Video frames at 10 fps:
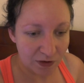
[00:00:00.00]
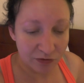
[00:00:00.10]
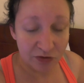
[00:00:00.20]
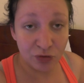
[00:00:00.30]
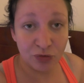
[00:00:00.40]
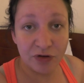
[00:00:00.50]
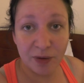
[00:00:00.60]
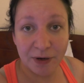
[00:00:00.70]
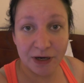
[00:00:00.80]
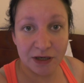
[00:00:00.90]
c'était juste
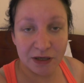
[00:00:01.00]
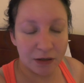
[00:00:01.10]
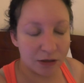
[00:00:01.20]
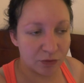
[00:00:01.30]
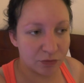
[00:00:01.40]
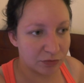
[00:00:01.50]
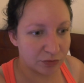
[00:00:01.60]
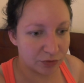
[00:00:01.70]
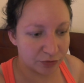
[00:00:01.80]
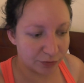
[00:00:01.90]
après les,
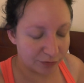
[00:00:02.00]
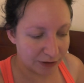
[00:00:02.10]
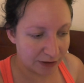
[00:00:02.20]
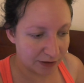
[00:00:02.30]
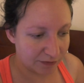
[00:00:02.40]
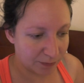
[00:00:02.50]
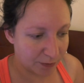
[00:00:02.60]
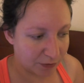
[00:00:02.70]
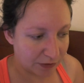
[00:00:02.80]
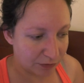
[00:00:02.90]
concours, donc voilà, il n'y avait pas
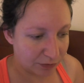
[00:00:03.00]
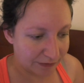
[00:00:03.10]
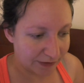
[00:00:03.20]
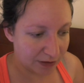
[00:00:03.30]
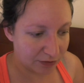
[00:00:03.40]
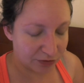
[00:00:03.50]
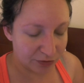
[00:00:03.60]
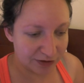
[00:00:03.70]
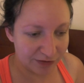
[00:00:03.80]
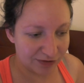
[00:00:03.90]
eu de résultat, je
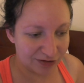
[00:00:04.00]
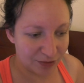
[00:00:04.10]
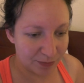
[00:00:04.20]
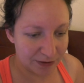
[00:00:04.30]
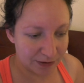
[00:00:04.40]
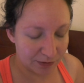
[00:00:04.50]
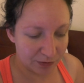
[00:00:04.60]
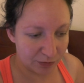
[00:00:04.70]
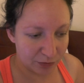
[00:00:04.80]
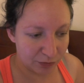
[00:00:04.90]
n'avais jamais euh,
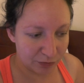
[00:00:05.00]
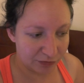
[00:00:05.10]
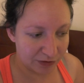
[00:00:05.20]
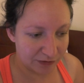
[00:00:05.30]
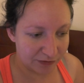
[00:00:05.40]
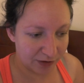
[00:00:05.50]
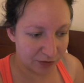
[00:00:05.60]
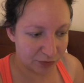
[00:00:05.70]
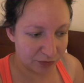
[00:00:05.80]
fait les tirages au